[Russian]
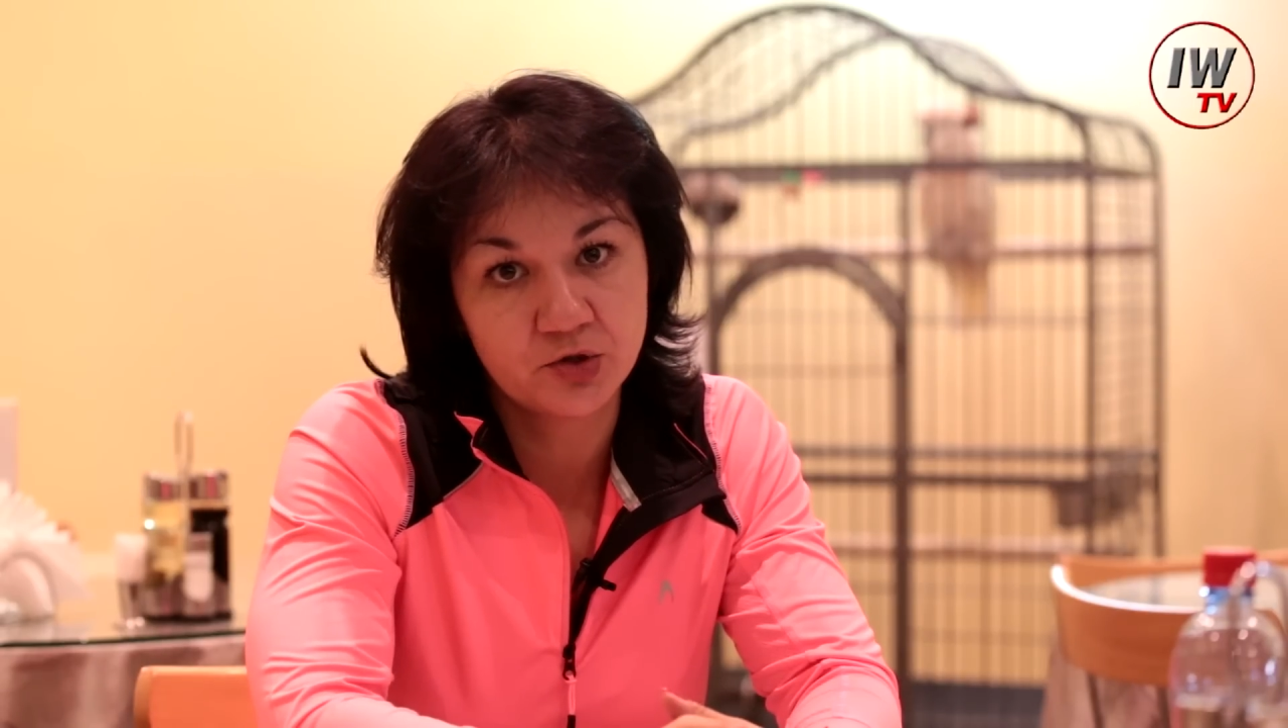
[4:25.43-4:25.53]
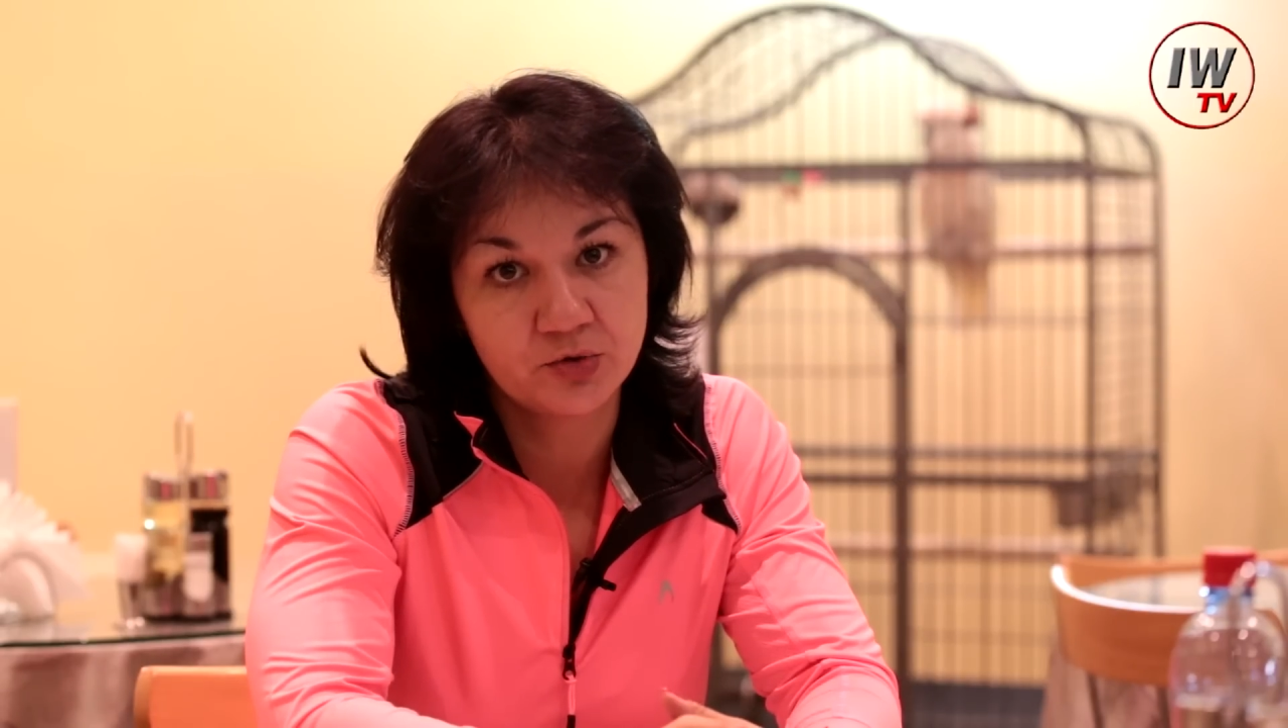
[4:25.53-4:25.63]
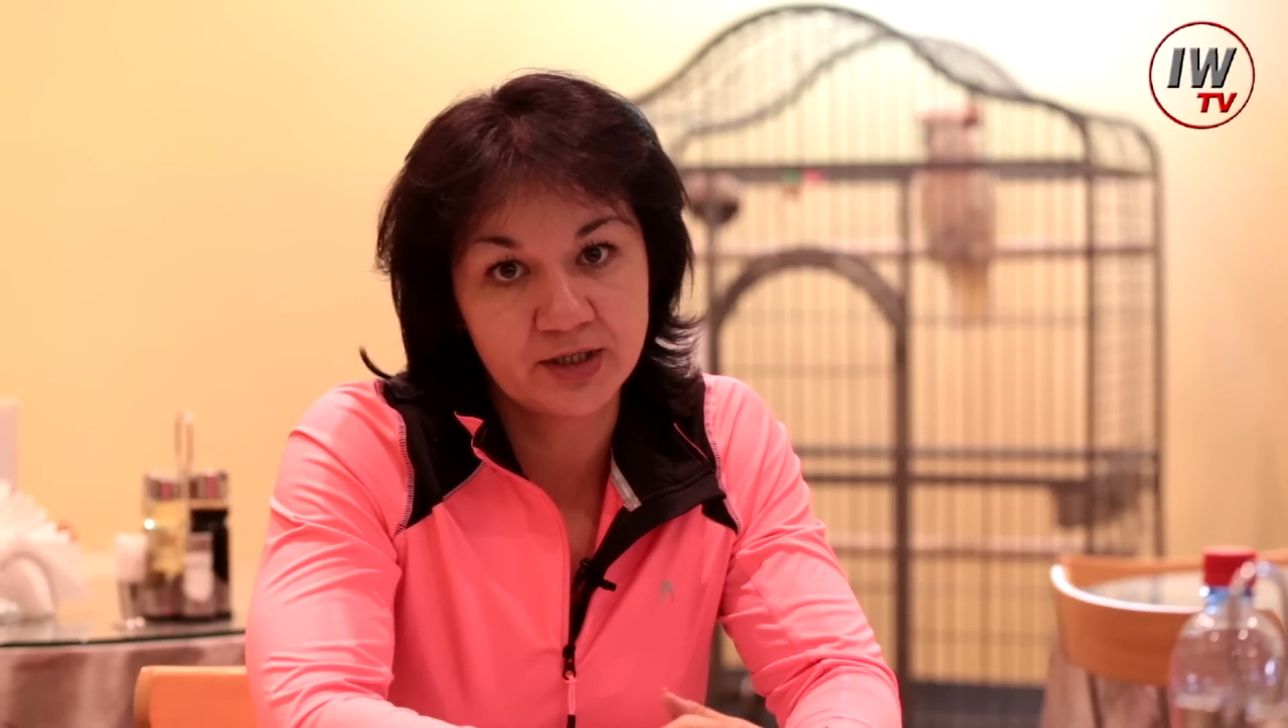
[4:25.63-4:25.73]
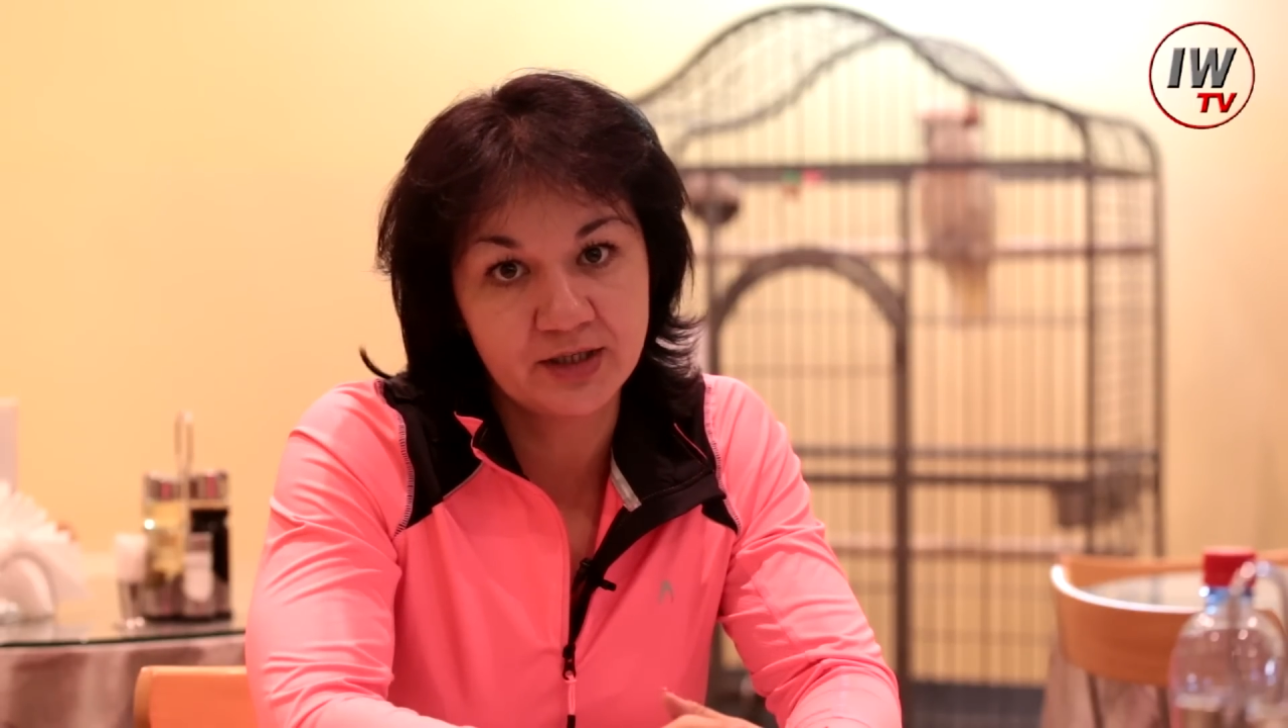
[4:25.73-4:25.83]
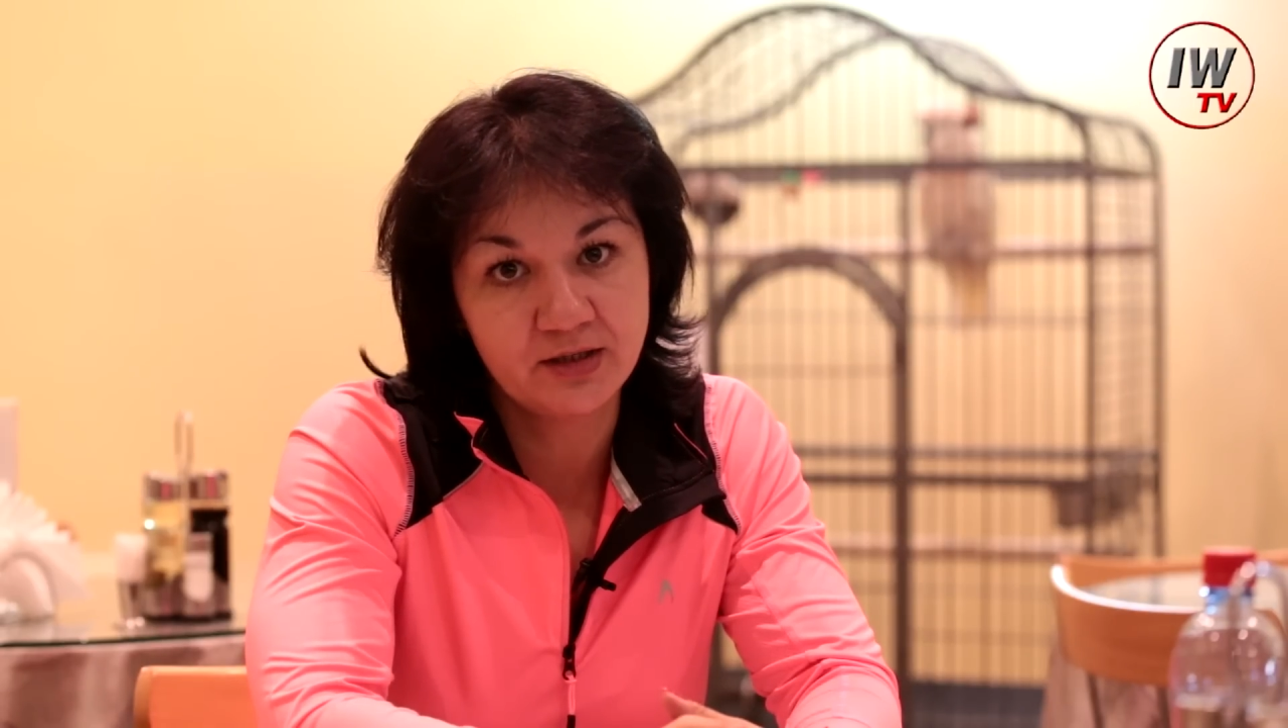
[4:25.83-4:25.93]
с
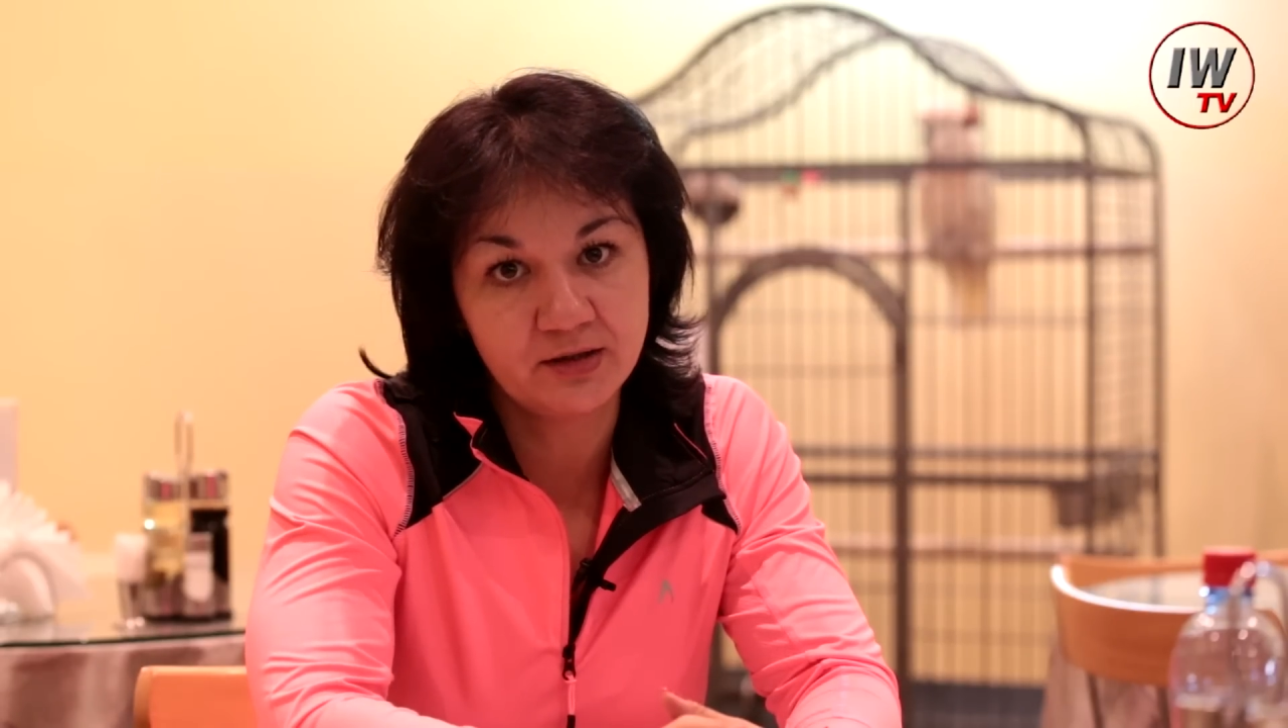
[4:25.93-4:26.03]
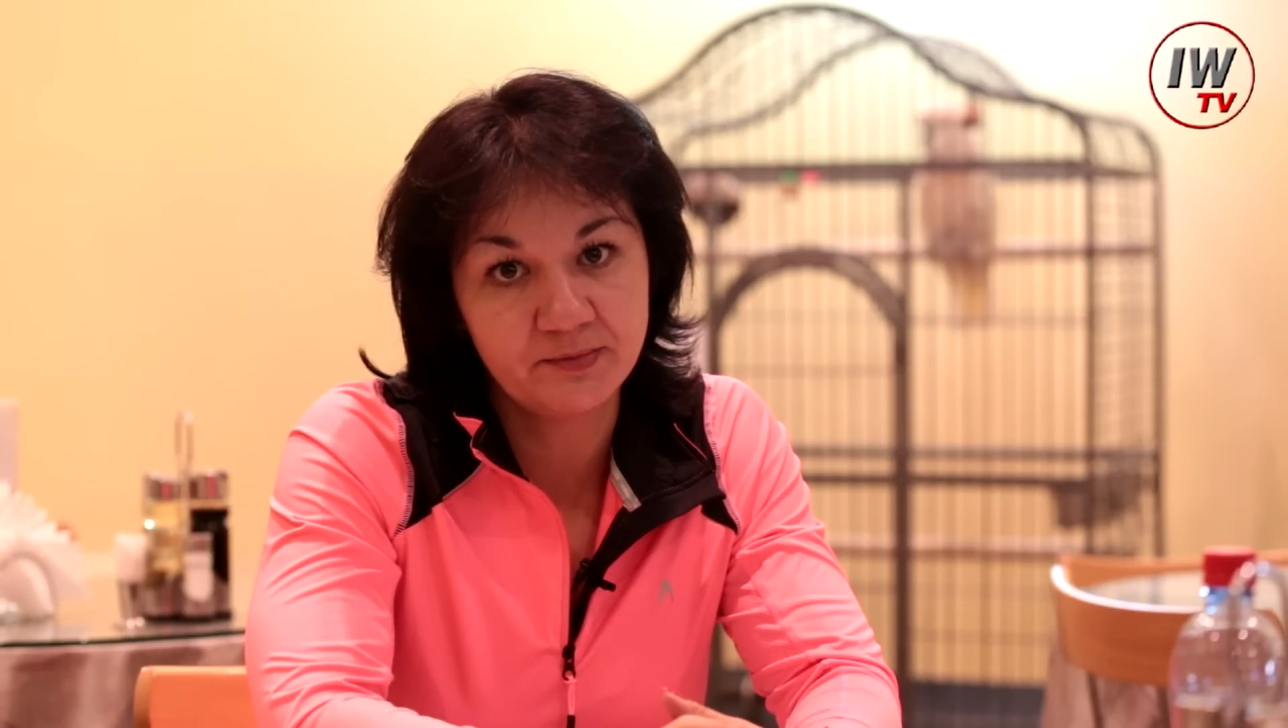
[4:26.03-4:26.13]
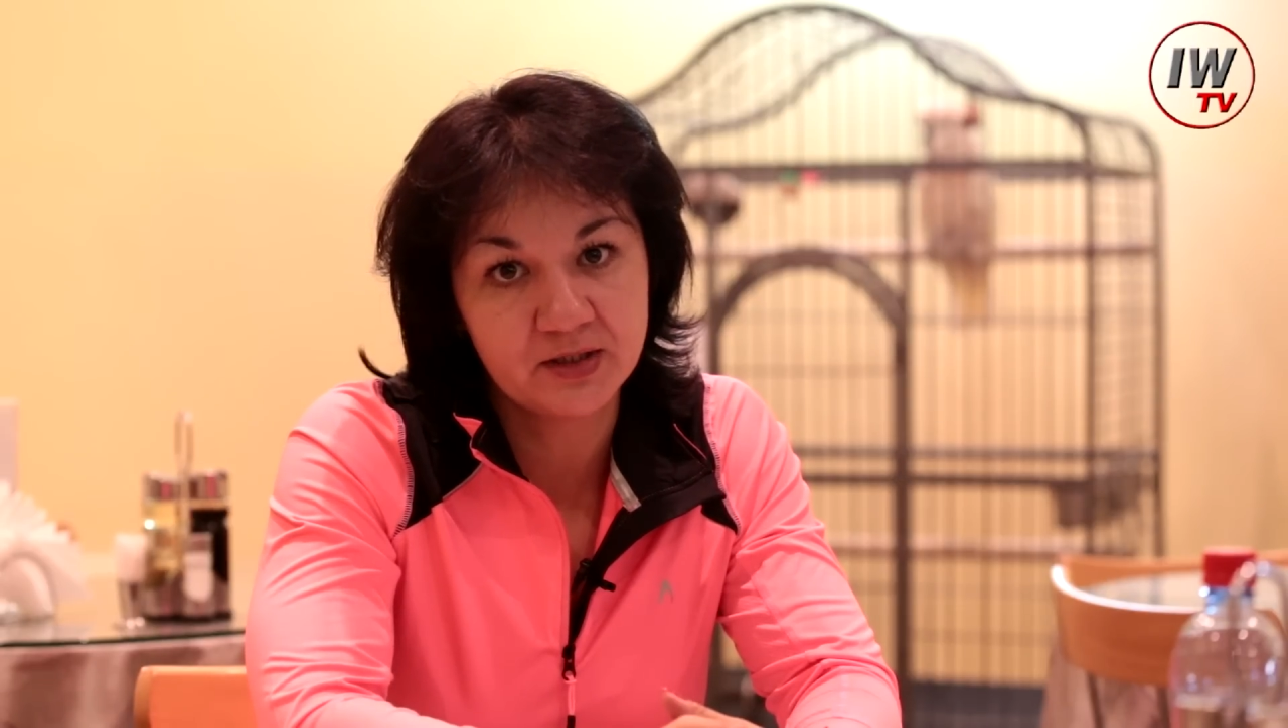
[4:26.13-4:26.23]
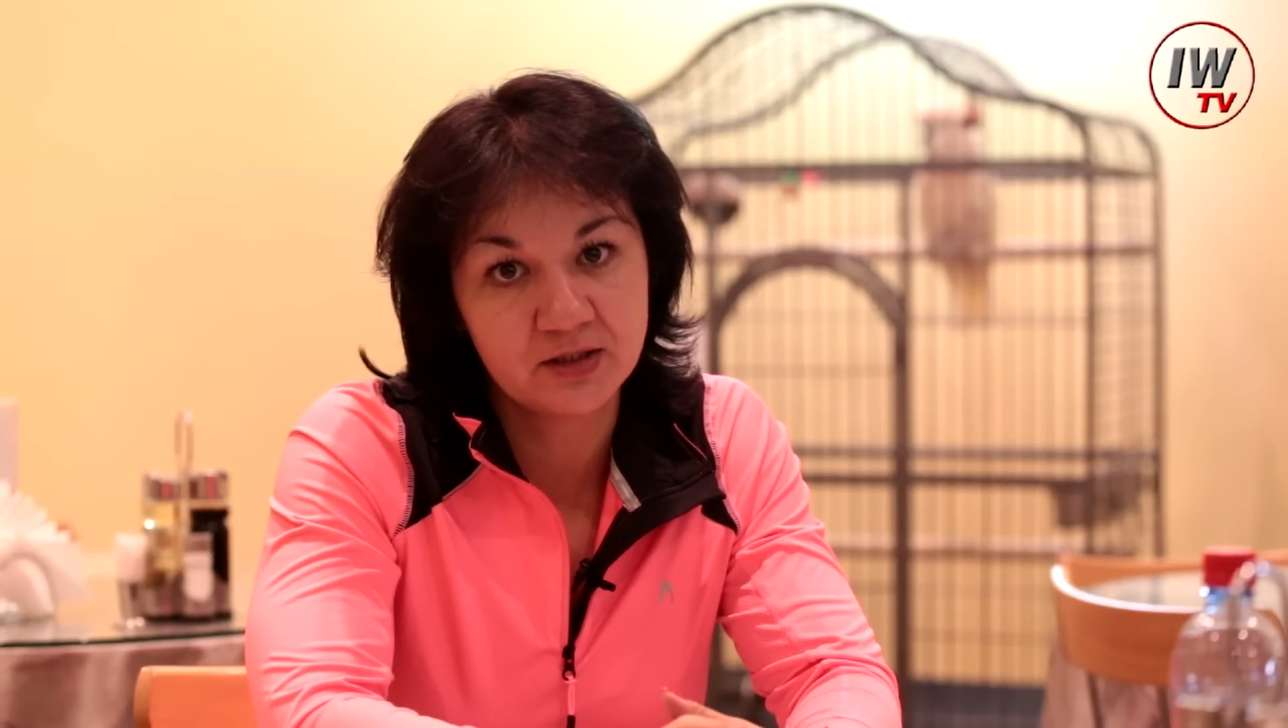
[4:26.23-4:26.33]
Украины,